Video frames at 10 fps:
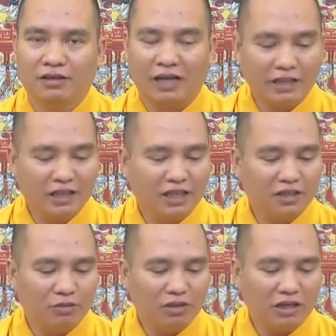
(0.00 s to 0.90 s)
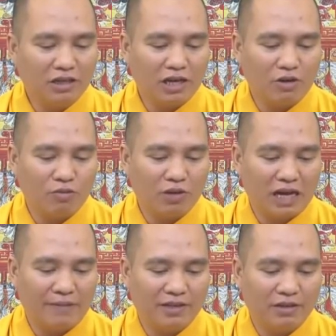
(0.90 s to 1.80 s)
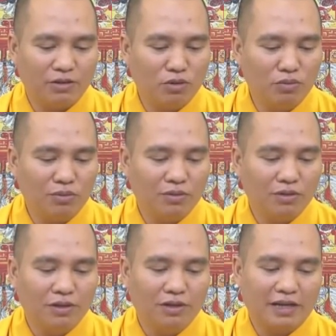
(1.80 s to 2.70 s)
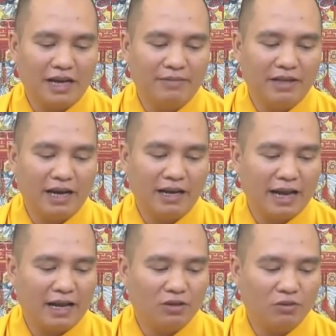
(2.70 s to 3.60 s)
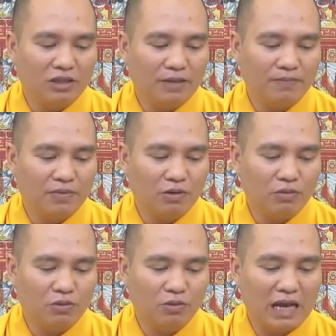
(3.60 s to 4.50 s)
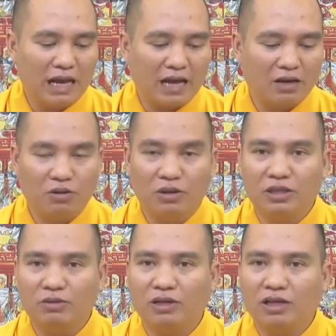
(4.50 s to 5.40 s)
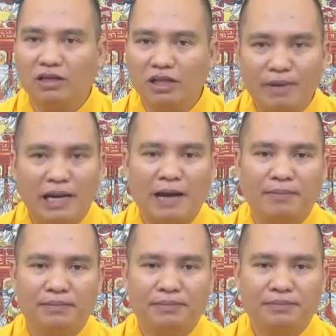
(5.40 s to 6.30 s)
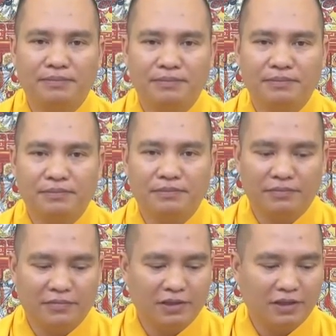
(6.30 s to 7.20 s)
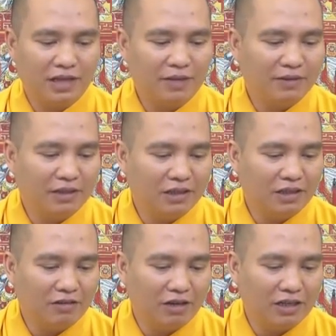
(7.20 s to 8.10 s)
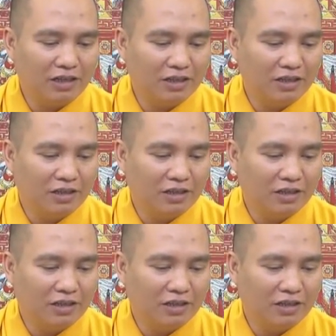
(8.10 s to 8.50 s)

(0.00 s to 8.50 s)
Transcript: Cái gì chúng ta được học mà cảm thấy nó đúng, cảm thấy an lạc, tu tập, cộng tu an lạc rồi thì chúng ta cứ thế mà làm đây Phật tử này nói là